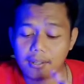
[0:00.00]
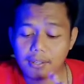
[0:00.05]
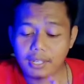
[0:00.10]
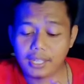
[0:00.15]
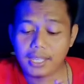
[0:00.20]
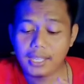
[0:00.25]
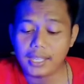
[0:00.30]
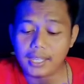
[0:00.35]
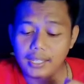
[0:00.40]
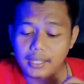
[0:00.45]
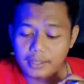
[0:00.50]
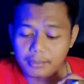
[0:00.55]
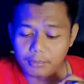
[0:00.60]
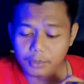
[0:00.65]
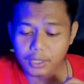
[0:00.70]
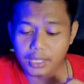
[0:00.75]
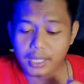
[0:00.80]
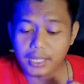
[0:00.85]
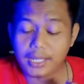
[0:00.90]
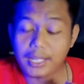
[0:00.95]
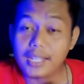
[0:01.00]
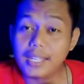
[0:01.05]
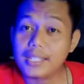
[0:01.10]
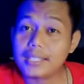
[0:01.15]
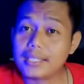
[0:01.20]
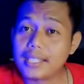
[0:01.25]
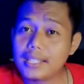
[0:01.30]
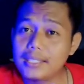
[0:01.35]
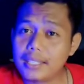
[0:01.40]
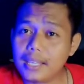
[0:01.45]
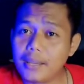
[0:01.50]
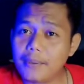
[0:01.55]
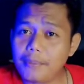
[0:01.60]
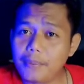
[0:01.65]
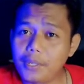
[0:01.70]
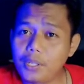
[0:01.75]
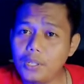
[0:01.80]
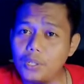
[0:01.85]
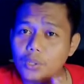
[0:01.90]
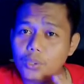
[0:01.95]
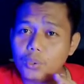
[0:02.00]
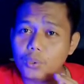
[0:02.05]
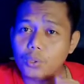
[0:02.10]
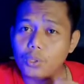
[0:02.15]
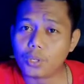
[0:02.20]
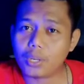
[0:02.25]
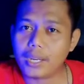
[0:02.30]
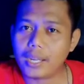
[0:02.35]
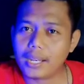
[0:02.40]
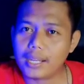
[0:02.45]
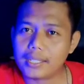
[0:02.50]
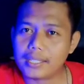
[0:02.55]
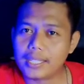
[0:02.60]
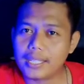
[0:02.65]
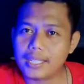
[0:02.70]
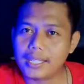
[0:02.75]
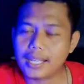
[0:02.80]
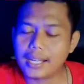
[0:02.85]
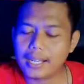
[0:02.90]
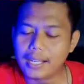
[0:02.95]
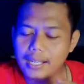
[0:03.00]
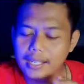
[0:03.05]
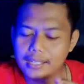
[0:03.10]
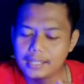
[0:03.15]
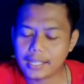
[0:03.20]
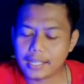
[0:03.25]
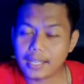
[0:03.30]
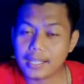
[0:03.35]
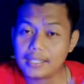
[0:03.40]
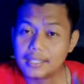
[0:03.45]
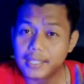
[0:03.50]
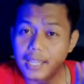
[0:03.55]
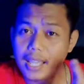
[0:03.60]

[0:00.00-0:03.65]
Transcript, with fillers: Oke, mungkin ini saja video tutorial singkat dari saya